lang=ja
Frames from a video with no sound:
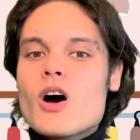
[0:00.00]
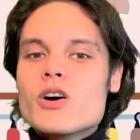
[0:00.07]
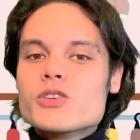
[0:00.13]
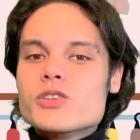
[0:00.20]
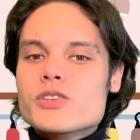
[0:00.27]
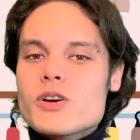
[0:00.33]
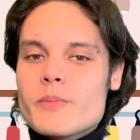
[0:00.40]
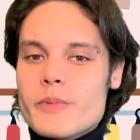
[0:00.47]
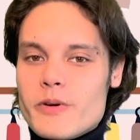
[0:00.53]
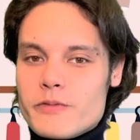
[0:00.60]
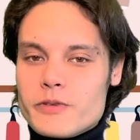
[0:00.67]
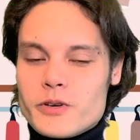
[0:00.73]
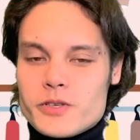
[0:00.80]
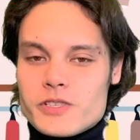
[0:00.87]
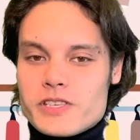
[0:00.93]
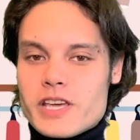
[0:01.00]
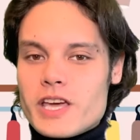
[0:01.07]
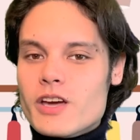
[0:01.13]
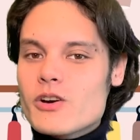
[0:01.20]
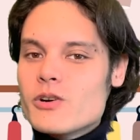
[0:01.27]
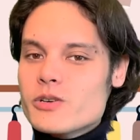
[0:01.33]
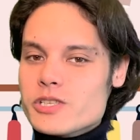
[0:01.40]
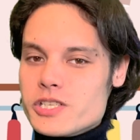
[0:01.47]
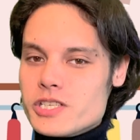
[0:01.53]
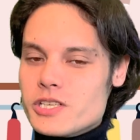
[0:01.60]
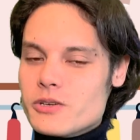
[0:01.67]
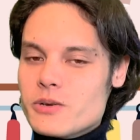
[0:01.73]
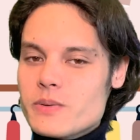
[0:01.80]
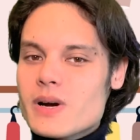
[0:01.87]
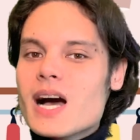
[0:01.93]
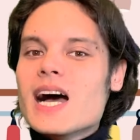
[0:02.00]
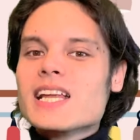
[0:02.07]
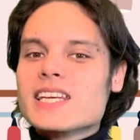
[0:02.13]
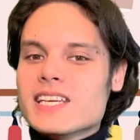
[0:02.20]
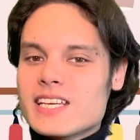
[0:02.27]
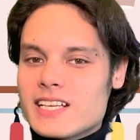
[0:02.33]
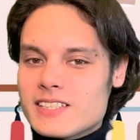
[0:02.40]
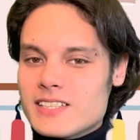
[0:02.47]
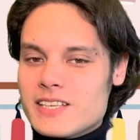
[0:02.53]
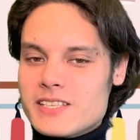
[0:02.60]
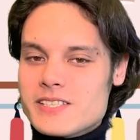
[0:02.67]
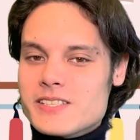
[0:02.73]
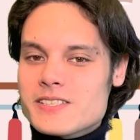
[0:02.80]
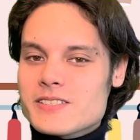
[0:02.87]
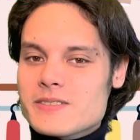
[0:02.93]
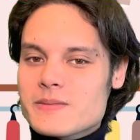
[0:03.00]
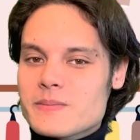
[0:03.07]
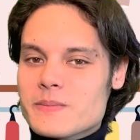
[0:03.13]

Ensemble en français 講師のアドリアンです。